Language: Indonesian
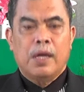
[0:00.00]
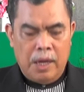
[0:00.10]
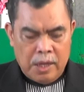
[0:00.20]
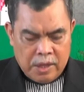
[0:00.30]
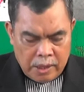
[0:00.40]

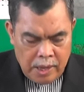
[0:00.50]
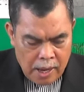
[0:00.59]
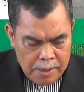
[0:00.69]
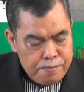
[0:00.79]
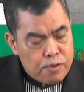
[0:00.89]
Kita
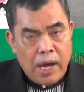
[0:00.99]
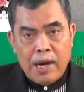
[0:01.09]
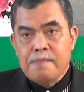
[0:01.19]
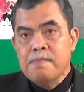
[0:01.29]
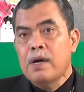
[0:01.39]
yang
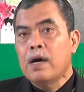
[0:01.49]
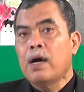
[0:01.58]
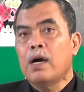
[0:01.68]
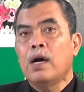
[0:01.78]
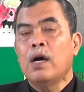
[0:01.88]
bukan
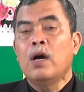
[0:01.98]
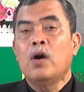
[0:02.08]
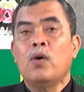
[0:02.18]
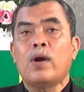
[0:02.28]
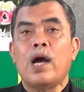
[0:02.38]

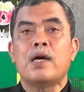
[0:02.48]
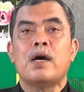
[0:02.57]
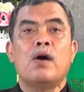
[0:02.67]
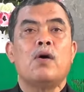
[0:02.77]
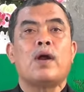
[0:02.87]

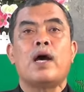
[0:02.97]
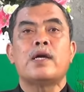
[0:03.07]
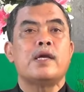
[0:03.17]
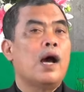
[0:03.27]
orang-orang